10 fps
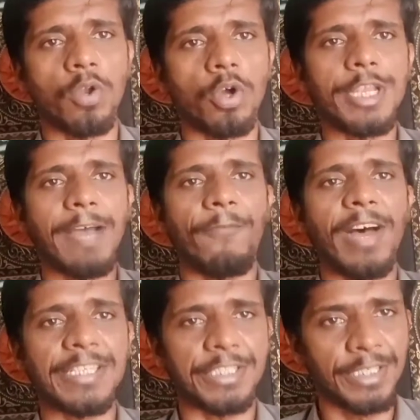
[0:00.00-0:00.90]
स्लो या
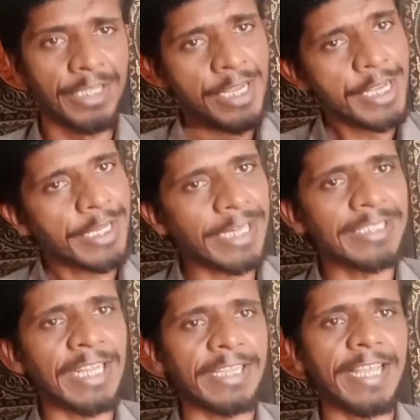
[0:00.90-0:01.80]
फास्ट कर
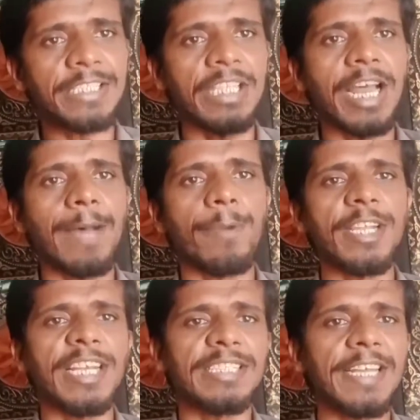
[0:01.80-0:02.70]
सकते हैं इस तरह आप बड़ी
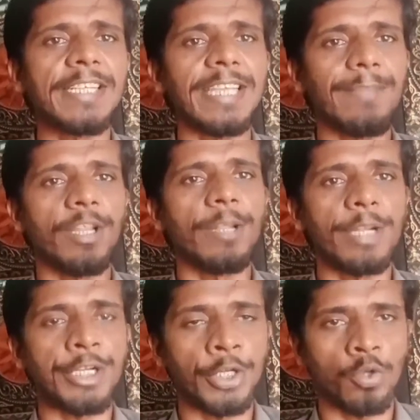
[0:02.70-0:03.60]
आसानी के साथ मतलब
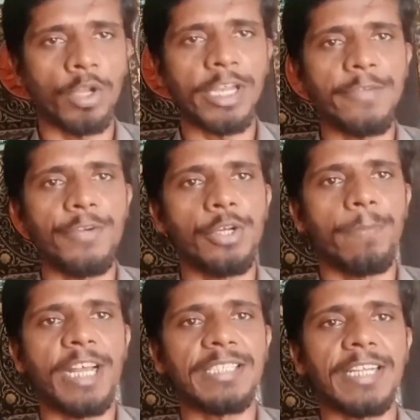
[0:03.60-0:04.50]
कि टिकटॉक के लिए वीडियो
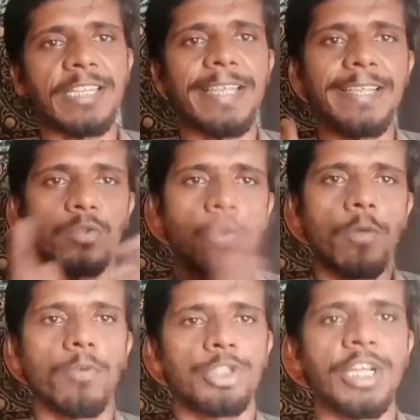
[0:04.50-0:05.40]
बना सकते हैं स्लो
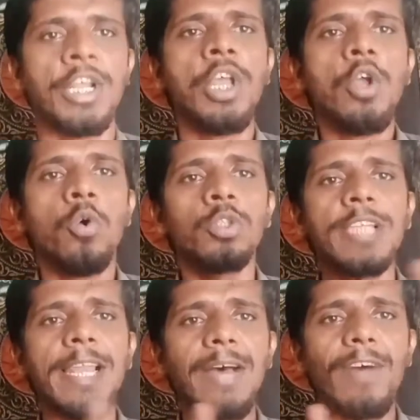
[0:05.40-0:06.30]
मोशन उसके
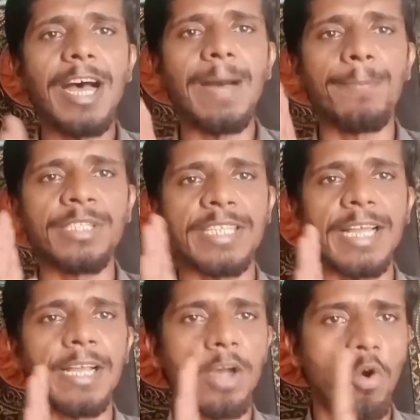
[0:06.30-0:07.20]
अलावा आप इसका
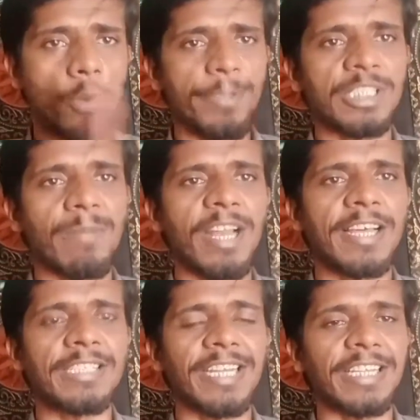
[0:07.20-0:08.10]
और भी इस्तेमाल
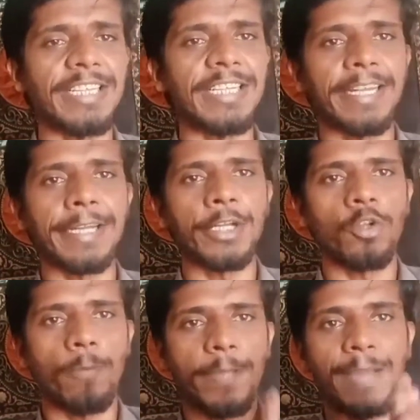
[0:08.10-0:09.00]
कर सकते हैं जैसे कि
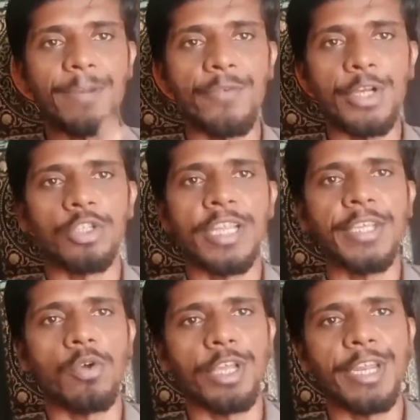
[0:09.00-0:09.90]
टिकटॉक पर आपने वीडियो देखी
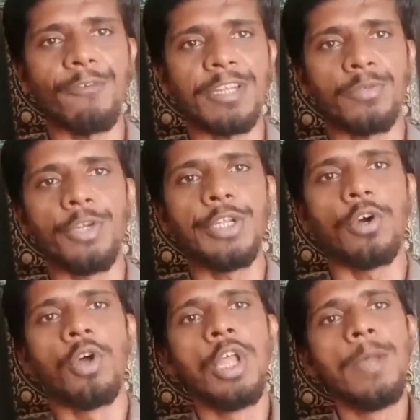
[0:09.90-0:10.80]
होंगी रिवर्स वीडियो
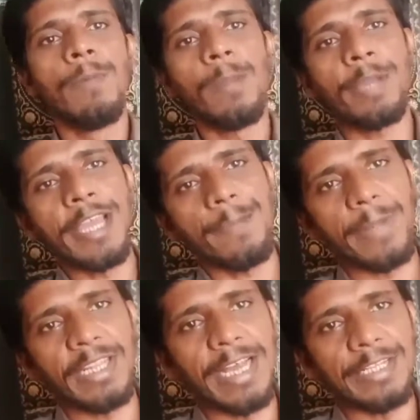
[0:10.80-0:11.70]
मतलब कि एक
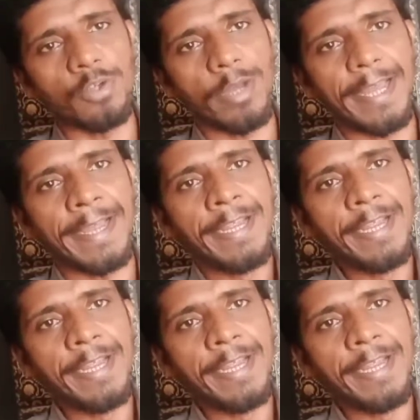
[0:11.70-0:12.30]
बंदा जो है